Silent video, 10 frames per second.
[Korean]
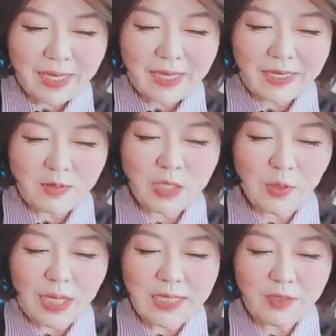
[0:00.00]
어,
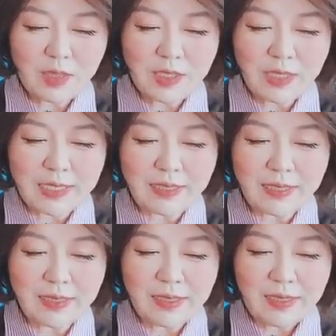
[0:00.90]
최소한
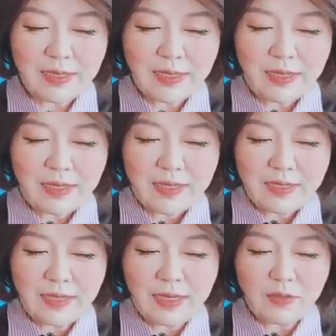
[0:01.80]
트위터에서
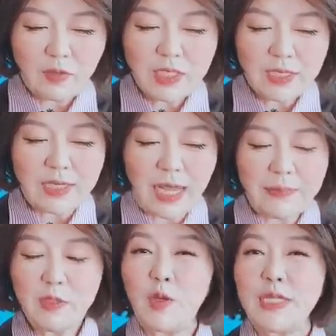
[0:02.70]
어, 트위터를
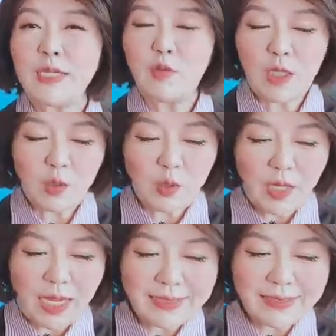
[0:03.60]
앱스토어에서
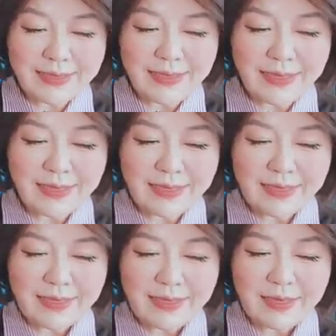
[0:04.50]
퇴출하는 것은
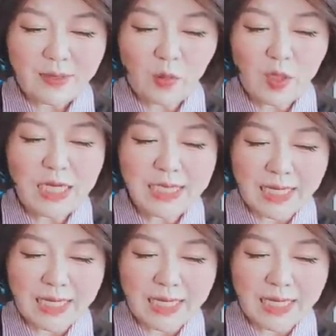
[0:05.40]
고려하지